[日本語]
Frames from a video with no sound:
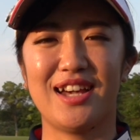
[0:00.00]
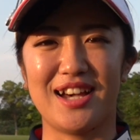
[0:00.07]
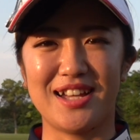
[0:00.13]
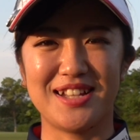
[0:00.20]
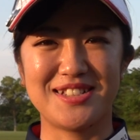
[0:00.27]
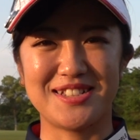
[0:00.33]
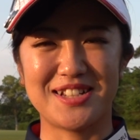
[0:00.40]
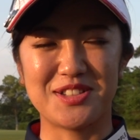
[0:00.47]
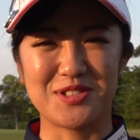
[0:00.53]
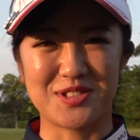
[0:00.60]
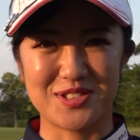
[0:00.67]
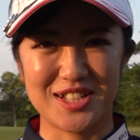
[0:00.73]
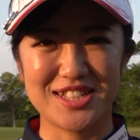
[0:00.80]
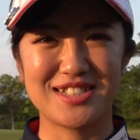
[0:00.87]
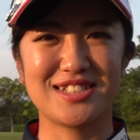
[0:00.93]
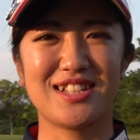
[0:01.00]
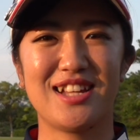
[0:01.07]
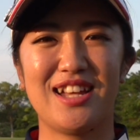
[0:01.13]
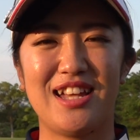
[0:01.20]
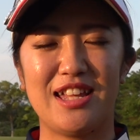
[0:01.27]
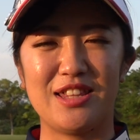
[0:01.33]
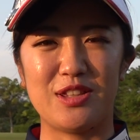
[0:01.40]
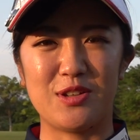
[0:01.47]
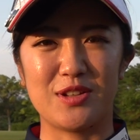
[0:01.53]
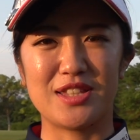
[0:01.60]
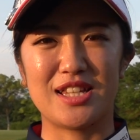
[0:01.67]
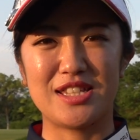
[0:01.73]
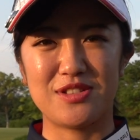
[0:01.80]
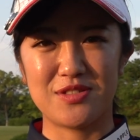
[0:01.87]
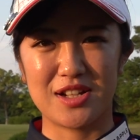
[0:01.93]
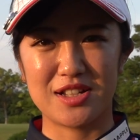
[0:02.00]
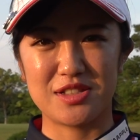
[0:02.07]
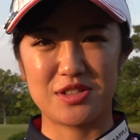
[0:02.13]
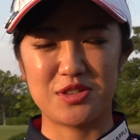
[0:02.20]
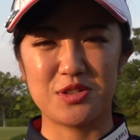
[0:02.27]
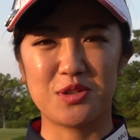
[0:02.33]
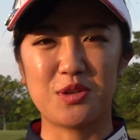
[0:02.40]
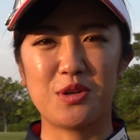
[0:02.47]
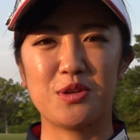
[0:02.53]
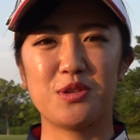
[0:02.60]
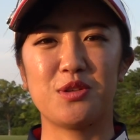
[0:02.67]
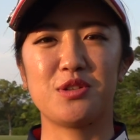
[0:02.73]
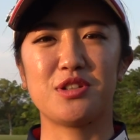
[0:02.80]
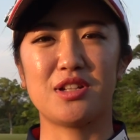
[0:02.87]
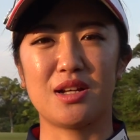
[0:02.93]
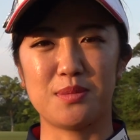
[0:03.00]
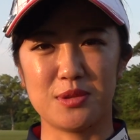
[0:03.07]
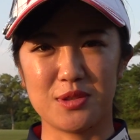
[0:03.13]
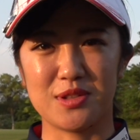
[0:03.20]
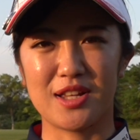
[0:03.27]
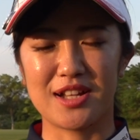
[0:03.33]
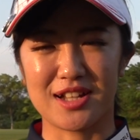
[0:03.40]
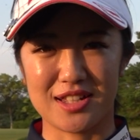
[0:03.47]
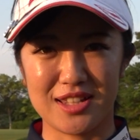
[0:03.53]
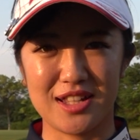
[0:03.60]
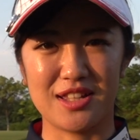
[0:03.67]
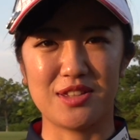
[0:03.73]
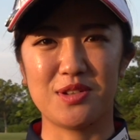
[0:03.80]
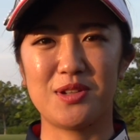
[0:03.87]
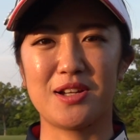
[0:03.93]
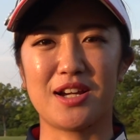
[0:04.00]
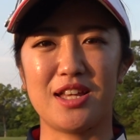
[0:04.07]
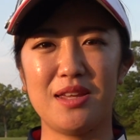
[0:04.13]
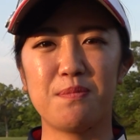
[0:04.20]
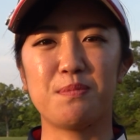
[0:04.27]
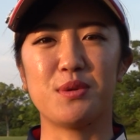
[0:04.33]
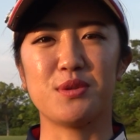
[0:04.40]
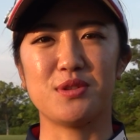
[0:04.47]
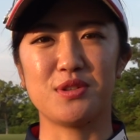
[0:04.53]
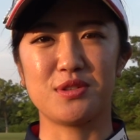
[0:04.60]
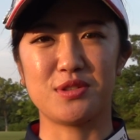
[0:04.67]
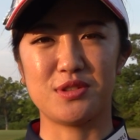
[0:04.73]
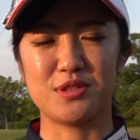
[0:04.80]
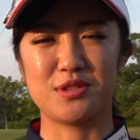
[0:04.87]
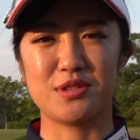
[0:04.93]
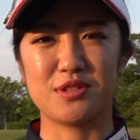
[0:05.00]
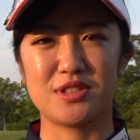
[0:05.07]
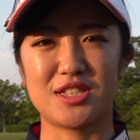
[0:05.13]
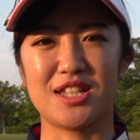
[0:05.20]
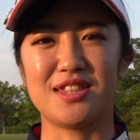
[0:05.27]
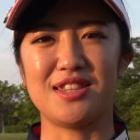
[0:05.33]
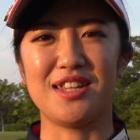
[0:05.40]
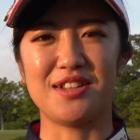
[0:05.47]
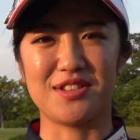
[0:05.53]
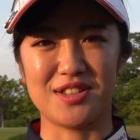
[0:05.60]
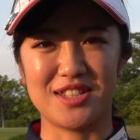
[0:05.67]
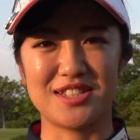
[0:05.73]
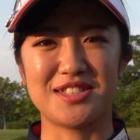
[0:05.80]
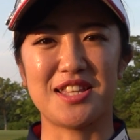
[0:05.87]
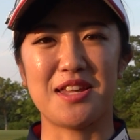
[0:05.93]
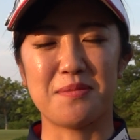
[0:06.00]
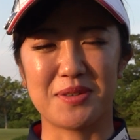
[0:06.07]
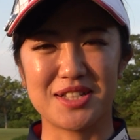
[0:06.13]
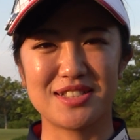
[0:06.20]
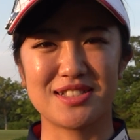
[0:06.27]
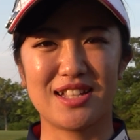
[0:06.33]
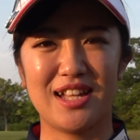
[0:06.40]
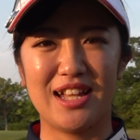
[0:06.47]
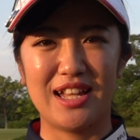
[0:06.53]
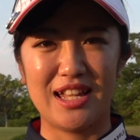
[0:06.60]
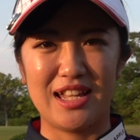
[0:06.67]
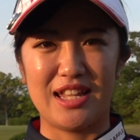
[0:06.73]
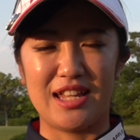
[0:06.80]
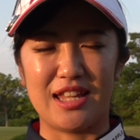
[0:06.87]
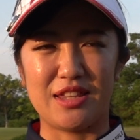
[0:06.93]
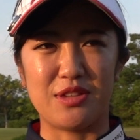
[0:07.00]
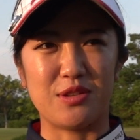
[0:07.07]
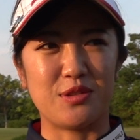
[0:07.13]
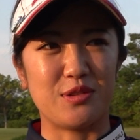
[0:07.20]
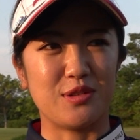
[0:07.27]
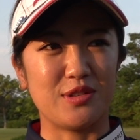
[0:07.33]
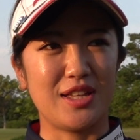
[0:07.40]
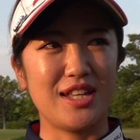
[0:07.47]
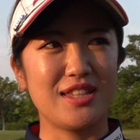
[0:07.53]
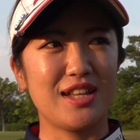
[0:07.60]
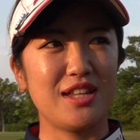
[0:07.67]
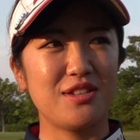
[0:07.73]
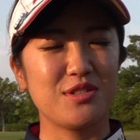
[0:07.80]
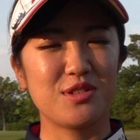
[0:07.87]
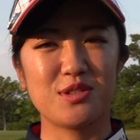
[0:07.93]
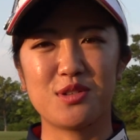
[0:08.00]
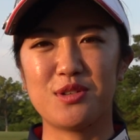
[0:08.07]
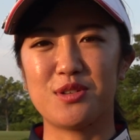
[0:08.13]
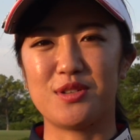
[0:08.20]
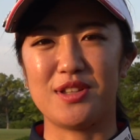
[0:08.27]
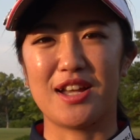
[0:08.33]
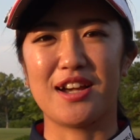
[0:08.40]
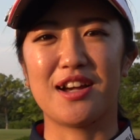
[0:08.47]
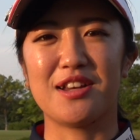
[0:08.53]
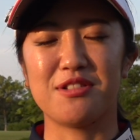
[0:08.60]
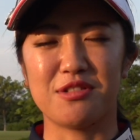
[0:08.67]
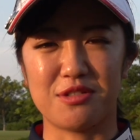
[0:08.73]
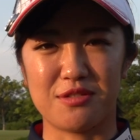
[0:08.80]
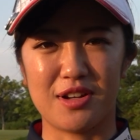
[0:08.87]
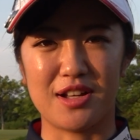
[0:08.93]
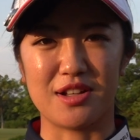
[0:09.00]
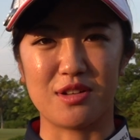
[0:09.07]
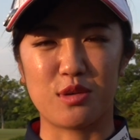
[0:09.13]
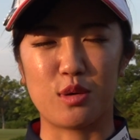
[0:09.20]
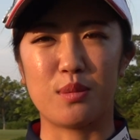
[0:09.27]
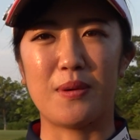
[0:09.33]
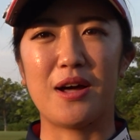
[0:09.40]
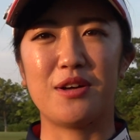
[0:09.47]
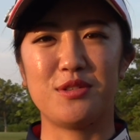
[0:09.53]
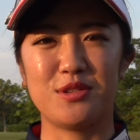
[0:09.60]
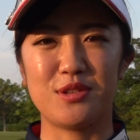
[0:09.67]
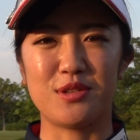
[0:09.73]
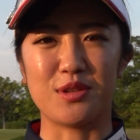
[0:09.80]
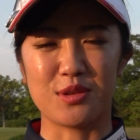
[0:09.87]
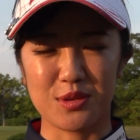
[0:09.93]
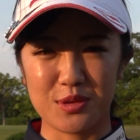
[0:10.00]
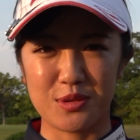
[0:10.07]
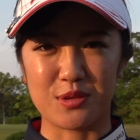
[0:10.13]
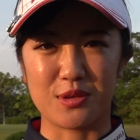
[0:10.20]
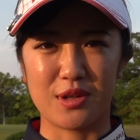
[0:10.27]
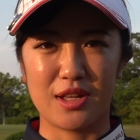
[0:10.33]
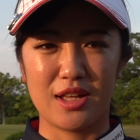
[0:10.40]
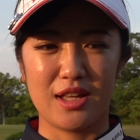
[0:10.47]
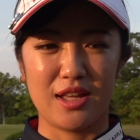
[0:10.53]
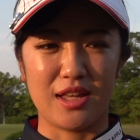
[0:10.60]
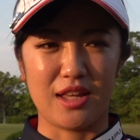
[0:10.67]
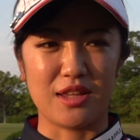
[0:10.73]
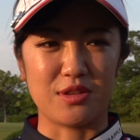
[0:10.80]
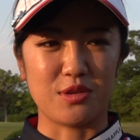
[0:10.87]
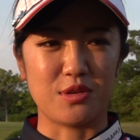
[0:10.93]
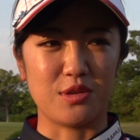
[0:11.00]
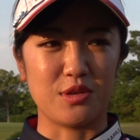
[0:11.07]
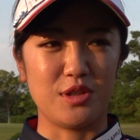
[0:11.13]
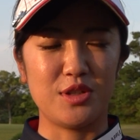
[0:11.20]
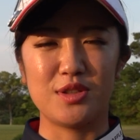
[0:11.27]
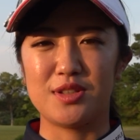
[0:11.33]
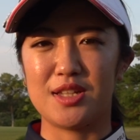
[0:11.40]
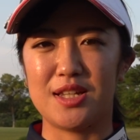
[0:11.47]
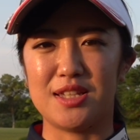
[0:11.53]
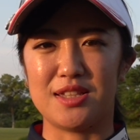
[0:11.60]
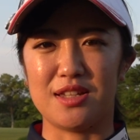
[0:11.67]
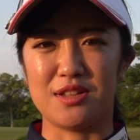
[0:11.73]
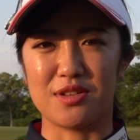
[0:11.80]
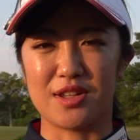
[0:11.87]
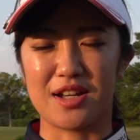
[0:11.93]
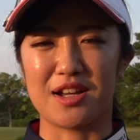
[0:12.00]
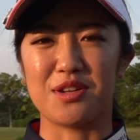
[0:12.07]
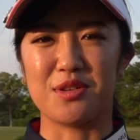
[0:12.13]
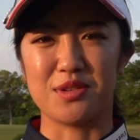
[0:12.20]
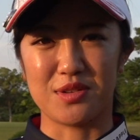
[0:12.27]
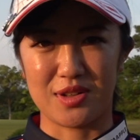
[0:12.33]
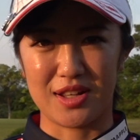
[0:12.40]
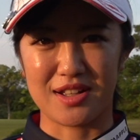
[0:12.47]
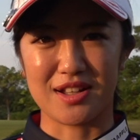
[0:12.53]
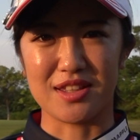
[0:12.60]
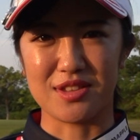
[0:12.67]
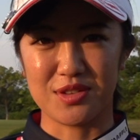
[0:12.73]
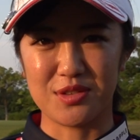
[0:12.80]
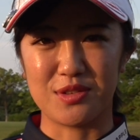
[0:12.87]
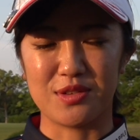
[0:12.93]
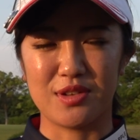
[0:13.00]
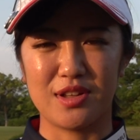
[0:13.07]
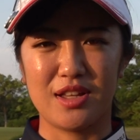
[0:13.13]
林菜の子です私は15本のクラブの中でどれか1本抜くセッティングにしていますえっと、大体抜く候補に上がるのは5番ウッドと、えっと、ユーティリティの中のどれかと、